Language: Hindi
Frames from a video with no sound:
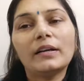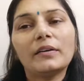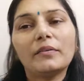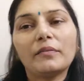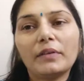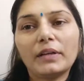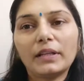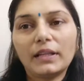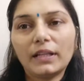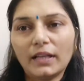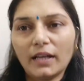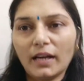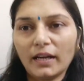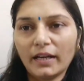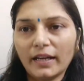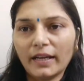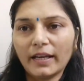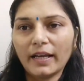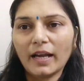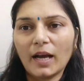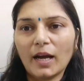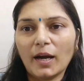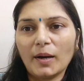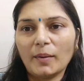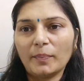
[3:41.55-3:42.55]
वेदिका के
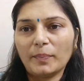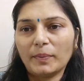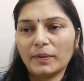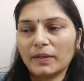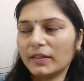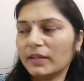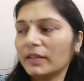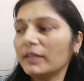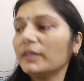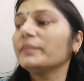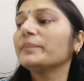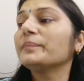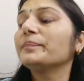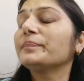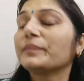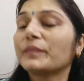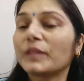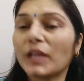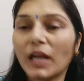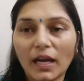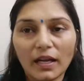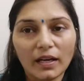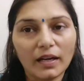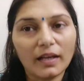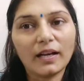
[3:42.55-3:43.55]
यहाँ पर
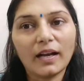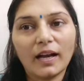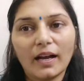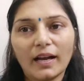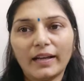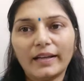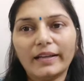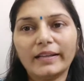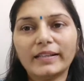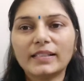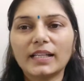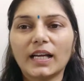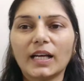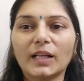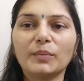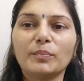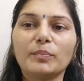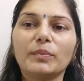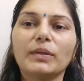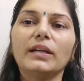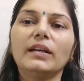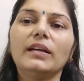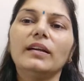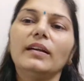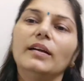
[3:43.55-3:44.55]
खाना खाया ही साथ
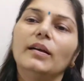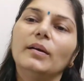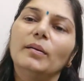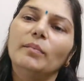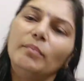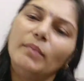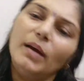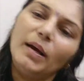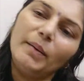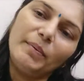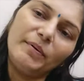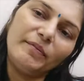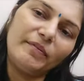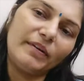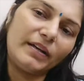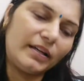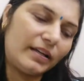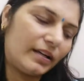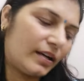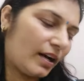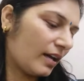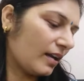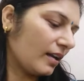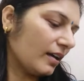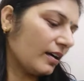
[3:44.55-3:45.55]
में मैं भी वहीं
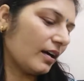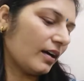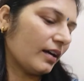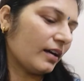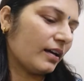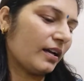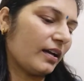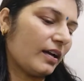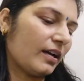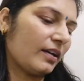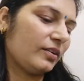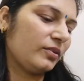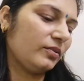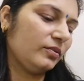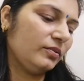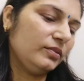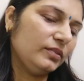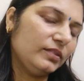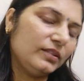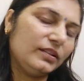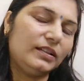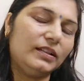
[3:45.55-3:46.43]
खाना खा के आई हूँ